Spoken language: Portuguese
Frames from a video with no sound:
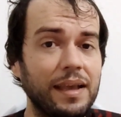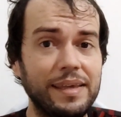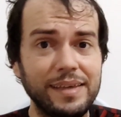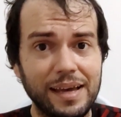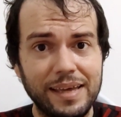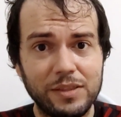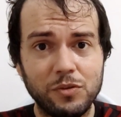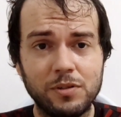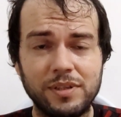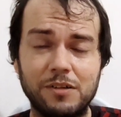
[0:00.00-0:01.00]
ia
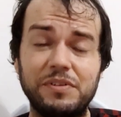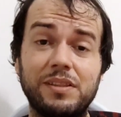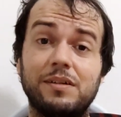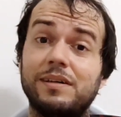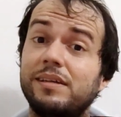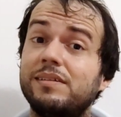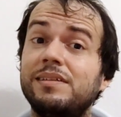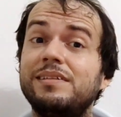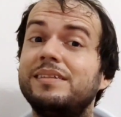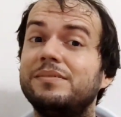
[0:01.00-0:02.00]
retornar ao Vitória,
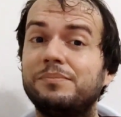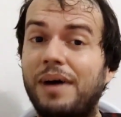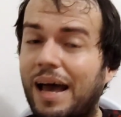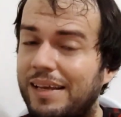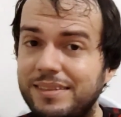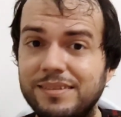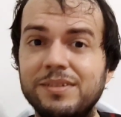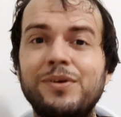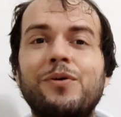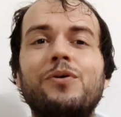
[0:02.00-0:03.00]

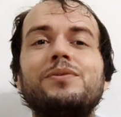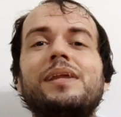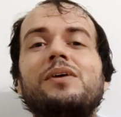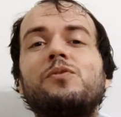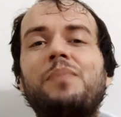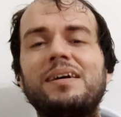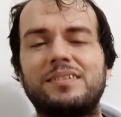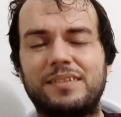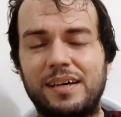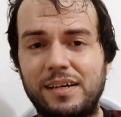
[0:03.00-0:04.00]
mas Rodrigo
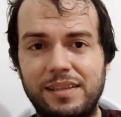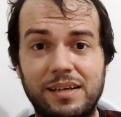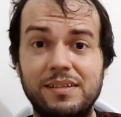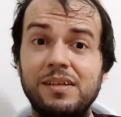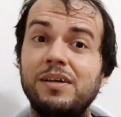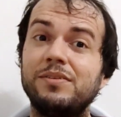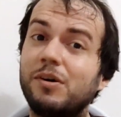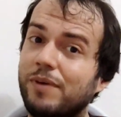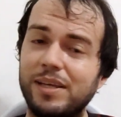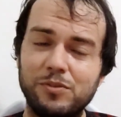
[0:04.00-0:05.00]
Pastana
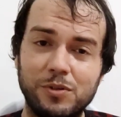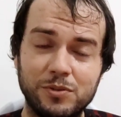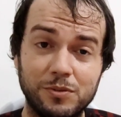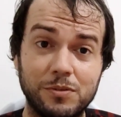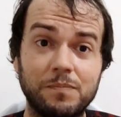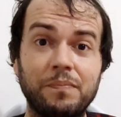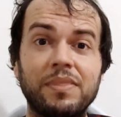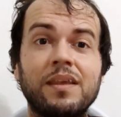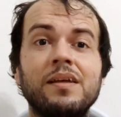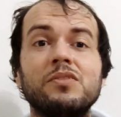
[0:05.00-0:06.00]
não retornou.
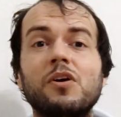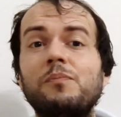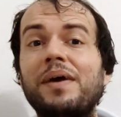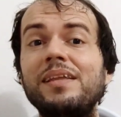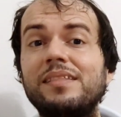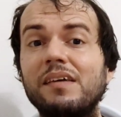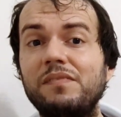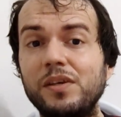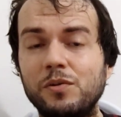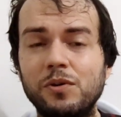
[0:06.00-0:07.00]
Também
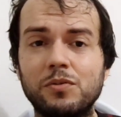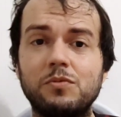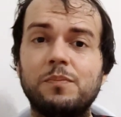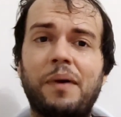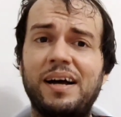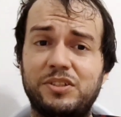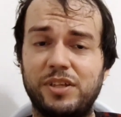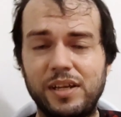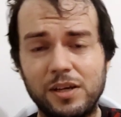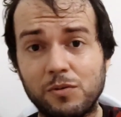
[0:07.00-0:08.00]
teve outro,
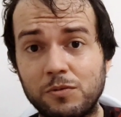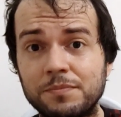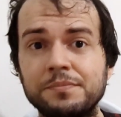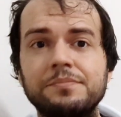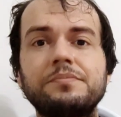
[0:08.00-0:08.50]
Pacheco,